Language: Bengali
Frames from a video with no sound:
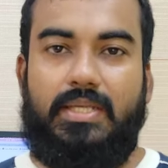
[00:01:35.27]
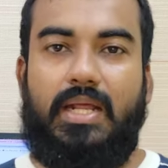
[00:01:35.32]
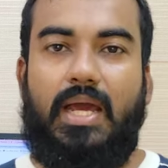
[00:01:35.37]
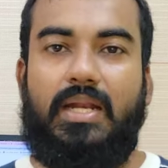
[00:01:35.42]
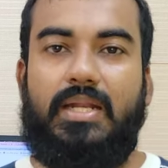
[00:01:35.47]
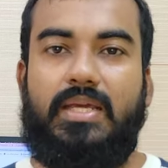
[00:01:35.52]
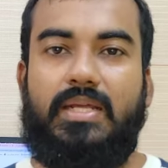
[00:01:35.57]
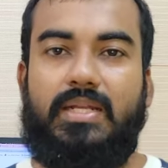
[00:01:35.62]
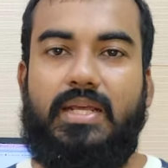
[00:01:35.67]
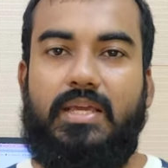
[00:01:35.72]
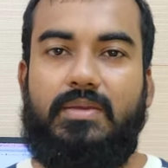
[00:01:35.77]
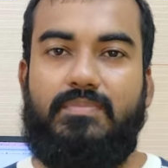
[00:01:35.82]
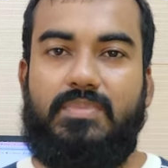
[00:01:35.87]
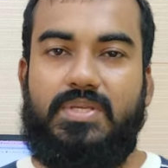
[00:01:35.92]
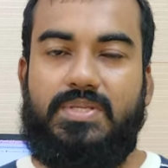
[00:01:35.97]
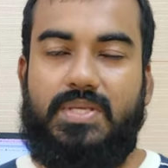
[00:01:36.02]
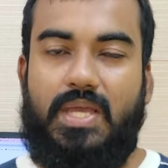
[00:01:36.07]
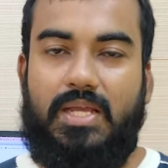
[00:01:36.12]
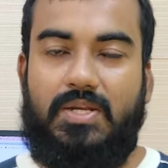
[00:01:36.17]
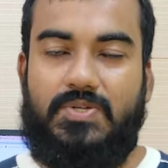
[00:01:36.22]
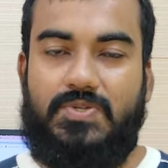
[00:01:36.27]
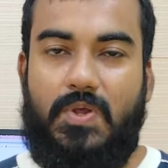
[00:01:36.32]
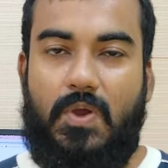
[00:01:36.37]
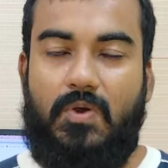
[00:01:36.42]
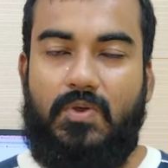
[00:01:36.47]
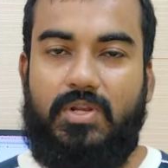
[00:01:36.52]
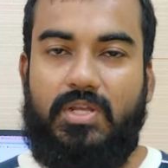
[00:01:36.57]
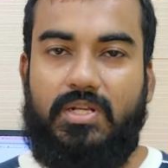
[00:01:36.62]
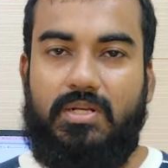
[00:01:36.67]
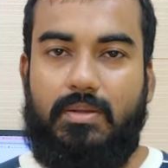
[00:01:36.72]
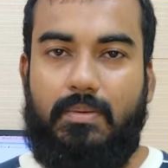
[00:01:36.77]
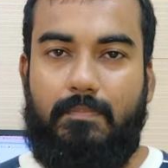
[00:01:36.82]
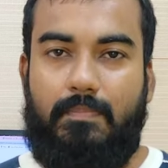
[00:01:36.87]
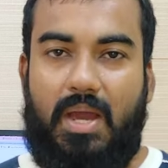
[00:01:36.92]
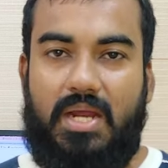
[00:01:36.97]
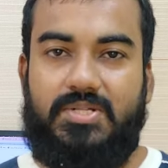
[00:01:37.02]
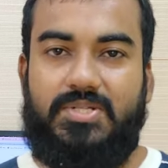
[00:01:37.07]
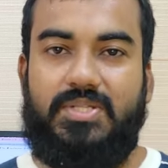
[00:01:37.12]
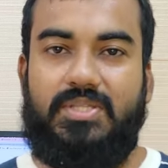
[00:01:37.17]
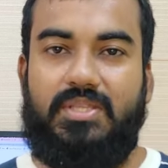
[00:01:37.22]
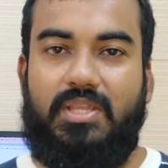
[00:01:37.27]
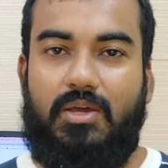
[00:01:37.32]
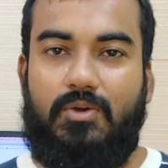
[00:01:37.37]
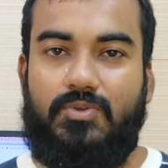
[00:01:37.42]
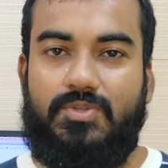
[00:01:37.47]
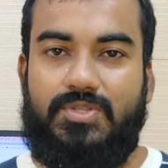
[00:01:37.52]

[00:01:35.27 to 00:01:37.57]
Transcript: ইরানের এই মিসাইল শহরের বাসিন্দা